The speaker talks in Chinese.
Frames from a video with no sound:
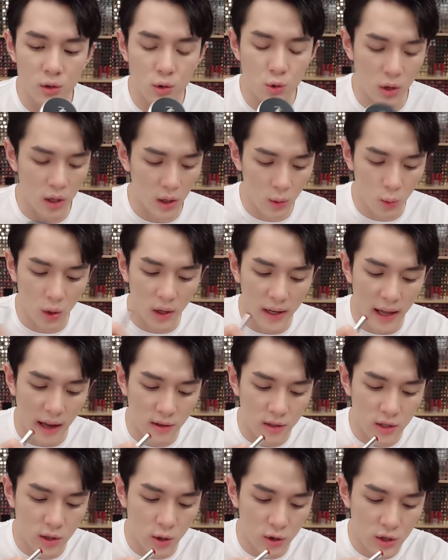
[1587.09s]
所以我
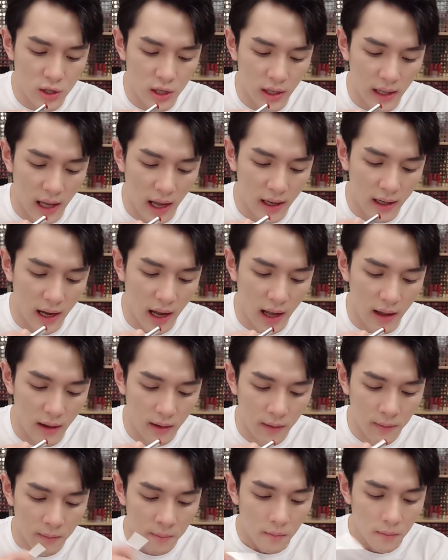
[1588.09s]
两只都试给大家看。
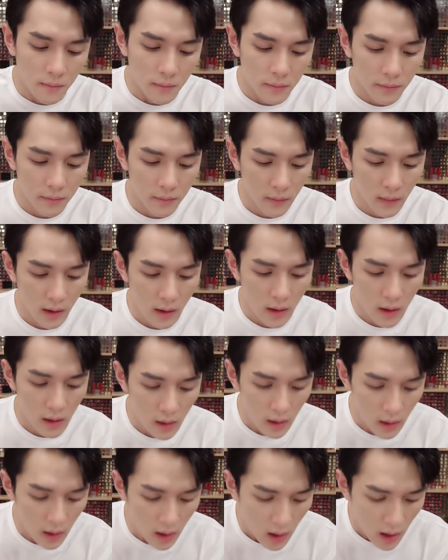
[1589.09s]
一只
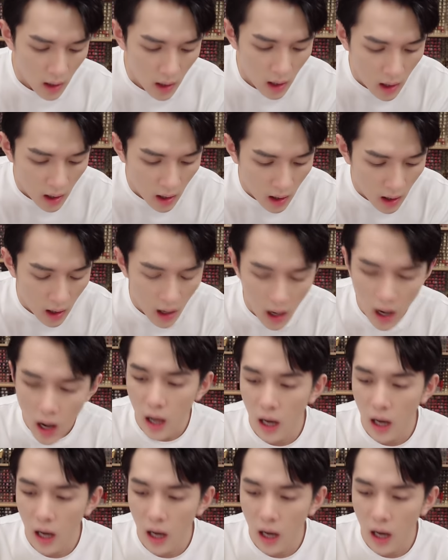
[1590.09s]
是七四零，